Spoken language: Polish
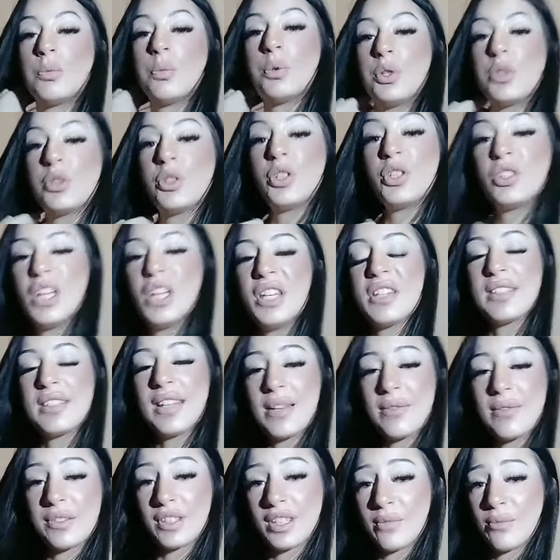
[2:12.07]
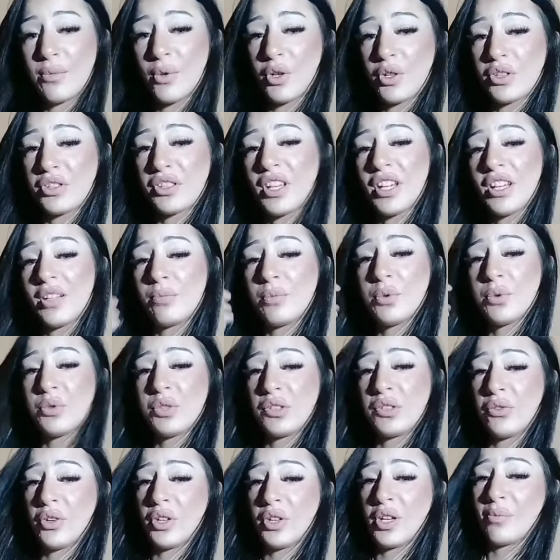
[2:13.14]
to jest damski bokser, bił
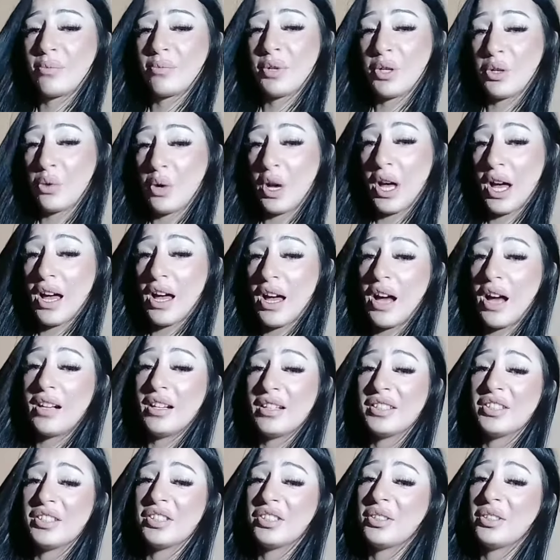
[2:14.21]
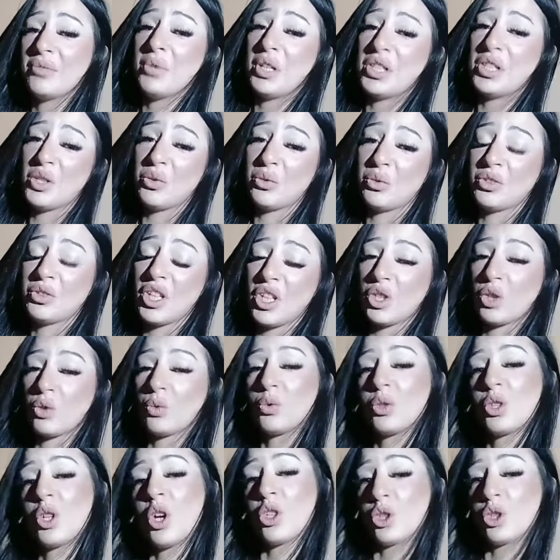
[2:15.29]
swoje byłe, ale nigdy mnie nie uderzył,
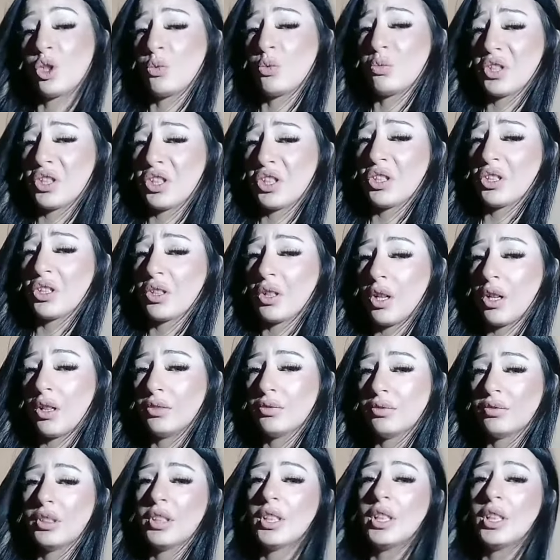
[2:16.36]
groził mi tylko.